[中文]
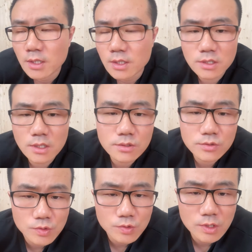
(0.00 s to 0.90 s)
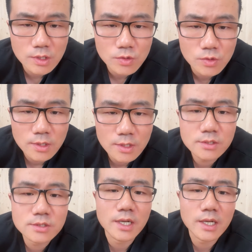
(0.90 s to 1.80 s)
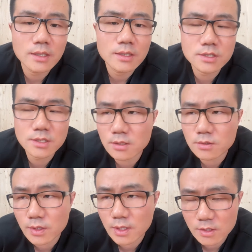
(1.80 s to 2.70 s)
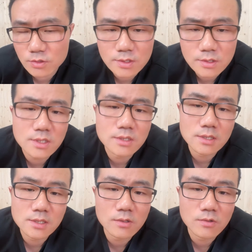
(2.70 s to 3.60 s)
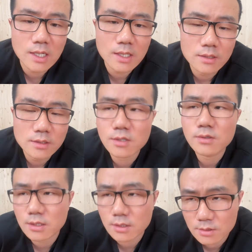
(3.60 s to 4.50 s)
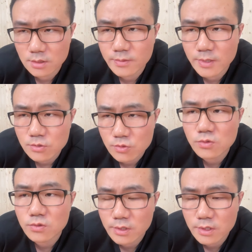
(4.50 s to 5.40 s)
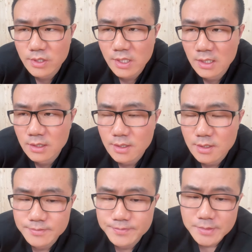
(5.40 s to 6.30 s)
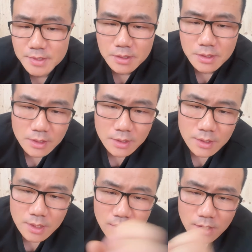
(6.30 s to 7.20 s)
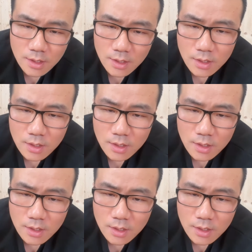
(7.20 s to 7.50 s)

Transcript: 谁是举足轻重，谁相对来说是锦上添花的，交给历史吧，终归会有答案的。